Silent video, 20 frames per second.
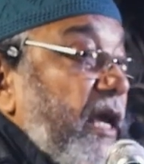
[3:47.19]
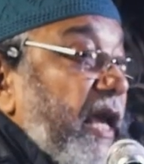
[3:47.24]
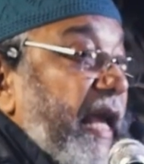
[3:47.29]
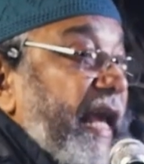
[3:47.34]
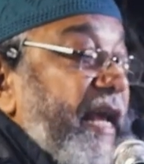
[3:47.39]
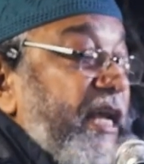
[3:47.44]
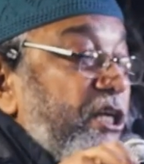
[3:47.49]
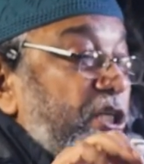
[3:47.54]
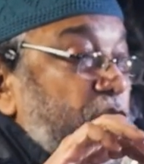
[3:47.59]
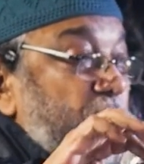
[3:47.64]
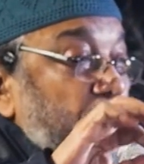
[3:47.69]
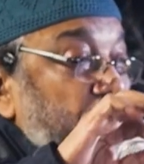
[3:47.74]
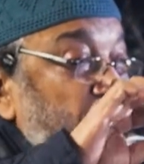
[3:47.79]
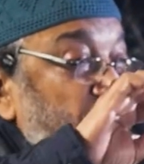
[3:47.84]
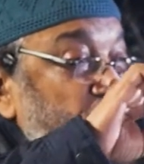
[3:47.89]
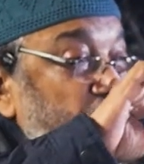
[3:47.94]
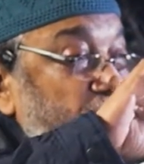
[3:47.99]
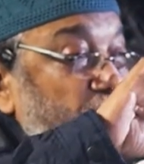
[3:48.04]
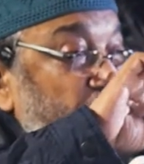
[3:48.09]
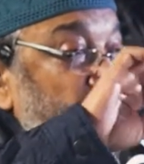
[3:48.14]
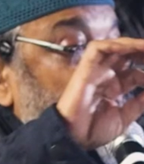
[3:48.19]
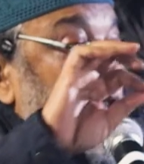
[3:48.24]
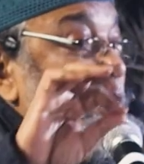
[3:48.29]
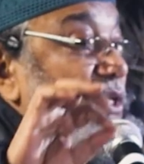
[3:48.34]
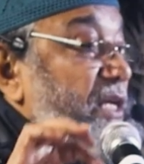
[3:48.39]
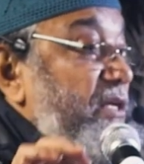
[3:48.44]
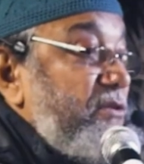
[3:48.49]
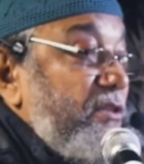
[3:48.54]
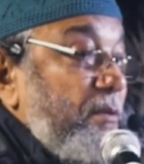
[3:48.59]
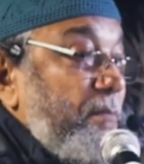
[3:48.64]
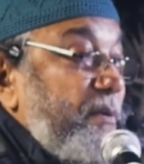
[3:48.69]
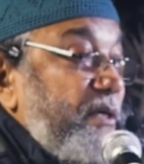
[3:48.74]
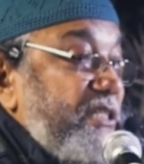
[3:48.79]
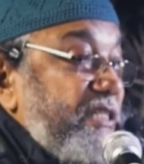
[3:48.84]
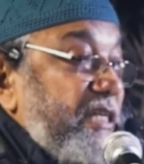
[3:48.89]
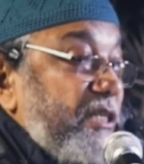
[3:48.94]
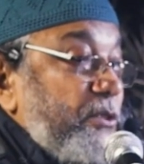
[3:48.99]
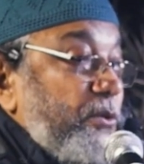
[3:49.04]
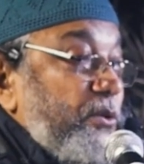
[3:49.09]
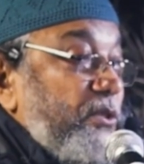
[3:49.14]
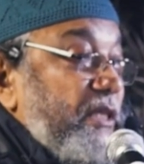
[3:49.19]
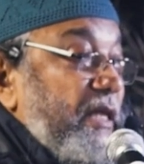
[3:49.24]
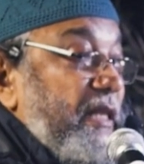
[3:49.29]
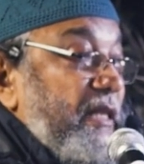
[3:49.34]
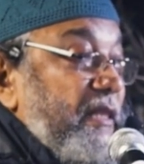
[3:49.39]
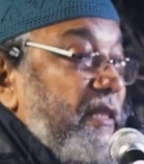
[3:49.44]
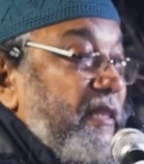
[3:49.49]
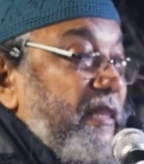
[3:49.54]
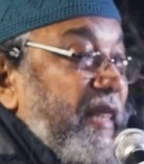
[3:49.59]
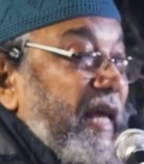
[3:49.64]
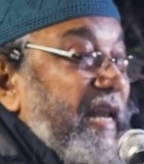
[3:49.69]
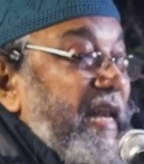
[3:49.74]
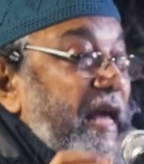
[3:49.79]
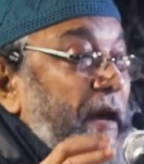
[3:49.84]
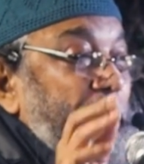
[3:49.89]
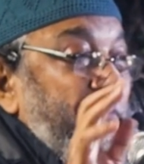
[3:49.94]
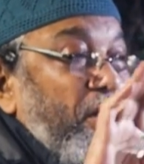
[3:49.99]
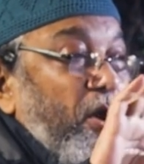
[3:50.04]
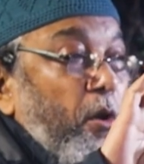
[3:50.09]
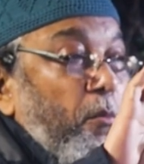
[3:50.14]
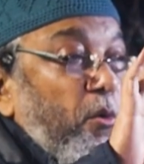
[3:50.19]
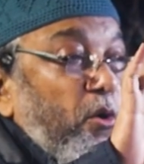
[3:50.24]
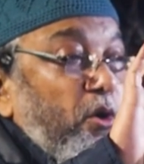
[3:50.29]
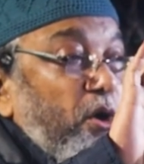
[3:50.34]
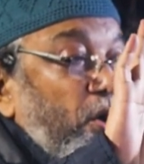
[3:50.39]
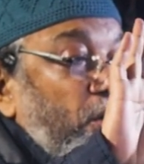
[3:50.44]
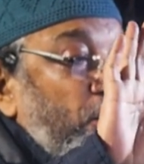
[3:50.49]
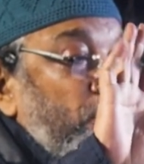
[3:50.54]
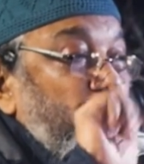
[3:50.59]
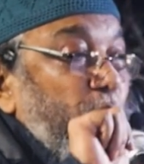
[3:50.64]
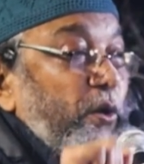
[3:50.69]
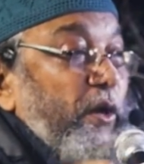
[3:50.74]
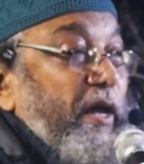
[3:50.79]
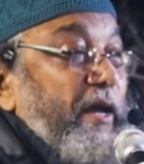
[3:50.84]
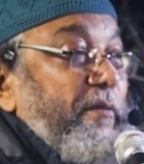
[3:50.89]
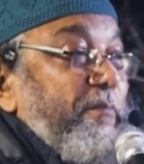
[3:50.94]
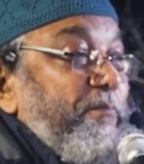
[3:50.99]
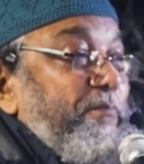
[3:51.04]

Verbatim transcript: এই সমস্ত কিছু নিয়ে যদি বিশ্বাস করতেন তাইলে আপনার অবক্ষয় হইতো না